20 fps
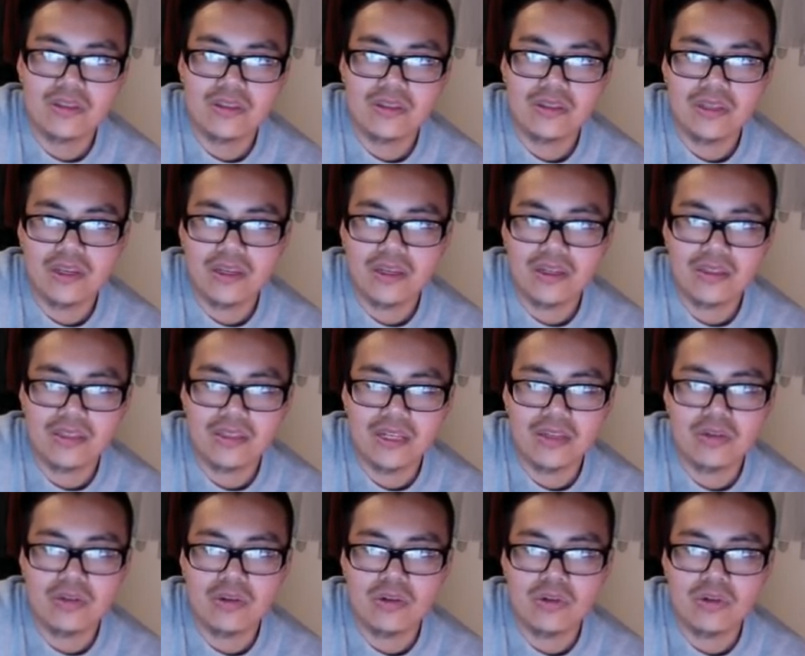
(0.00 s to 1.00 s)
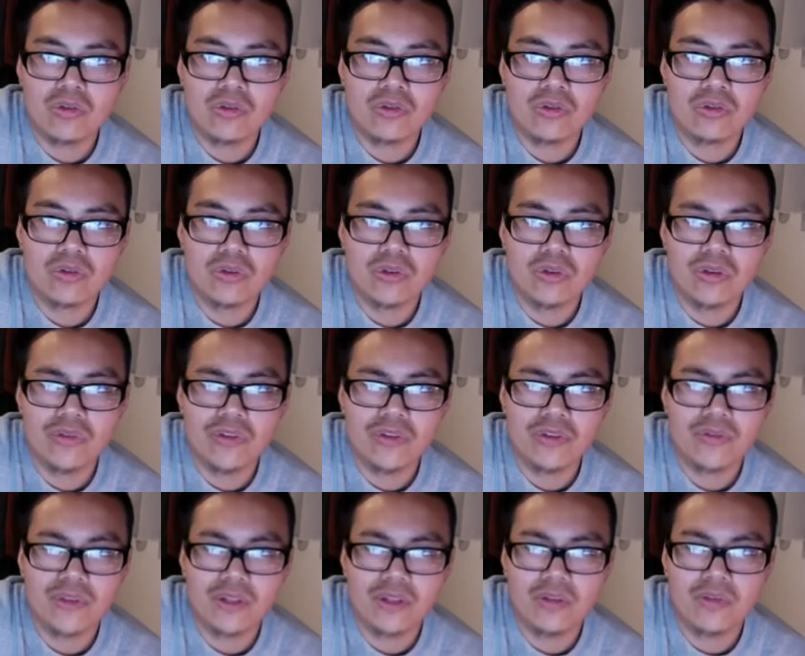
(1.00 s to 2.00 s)
der Zeit noch und ungefähr ein
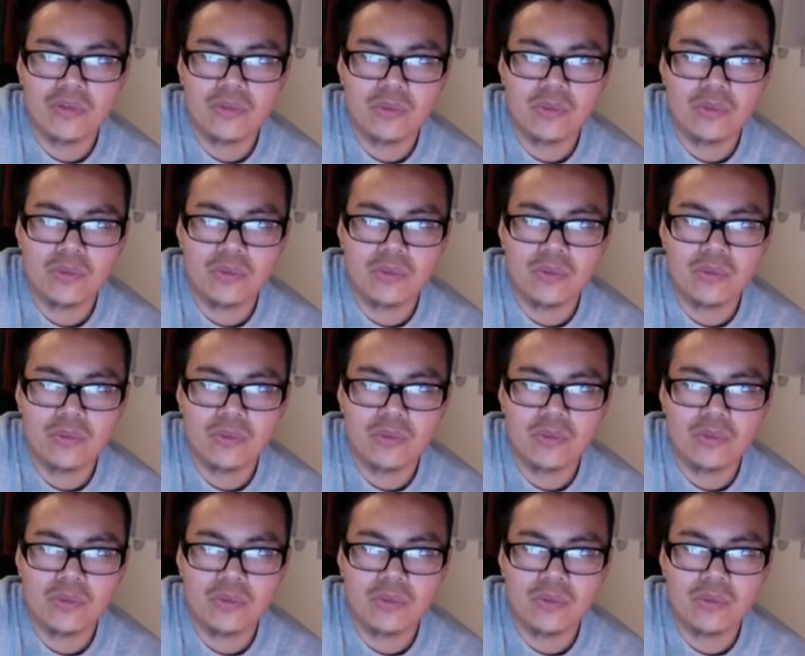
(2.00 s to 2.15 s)
Viertel vom